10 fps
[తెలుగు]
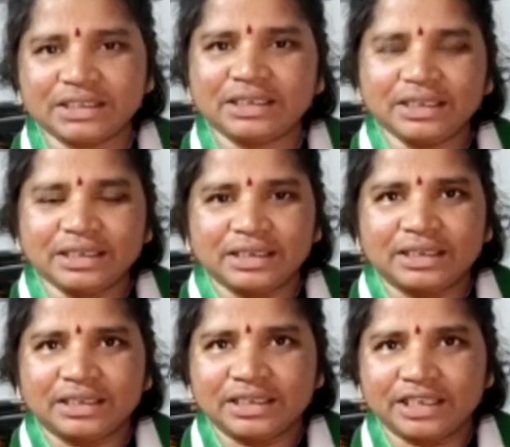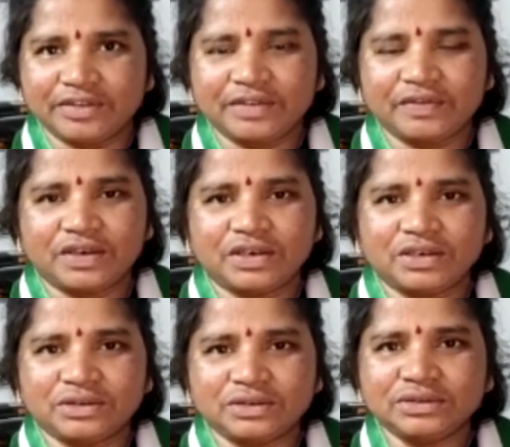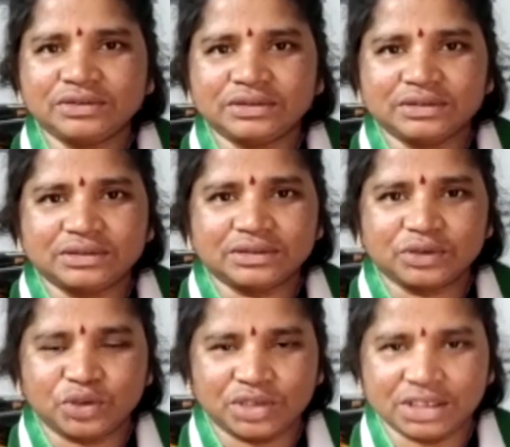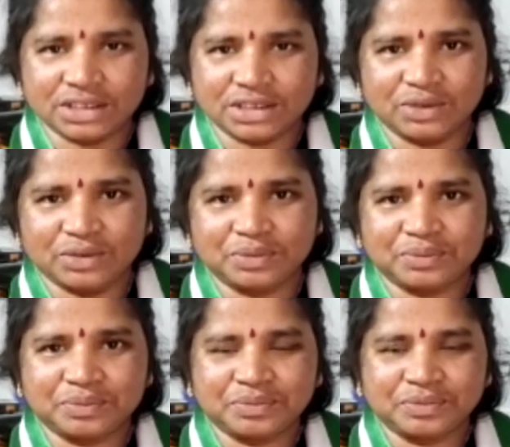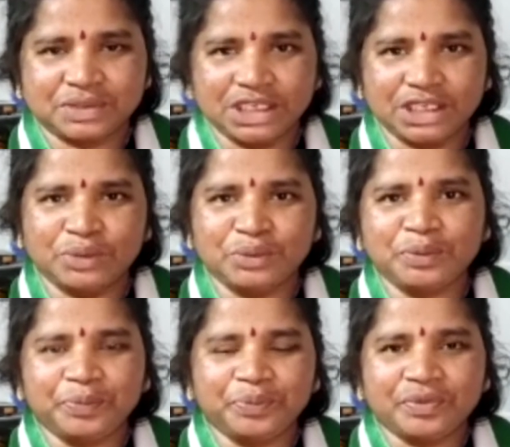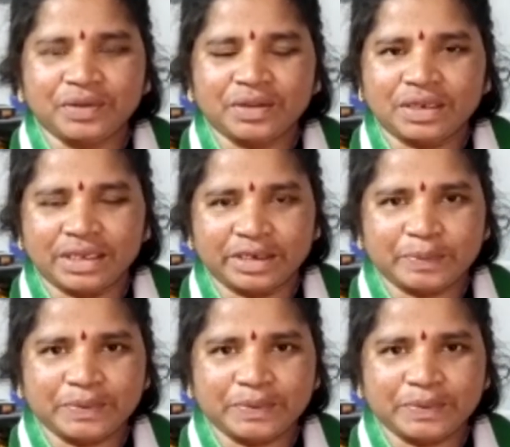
తనని ఎన్నుకున్న ప్రజలందరికీ మరియు మిగతా పంతొమ్మిది వార్డుల ప్రజలందరికీ ఎల్లప్పుడూ అందుబాటులో ఉంటామని చెప్పారు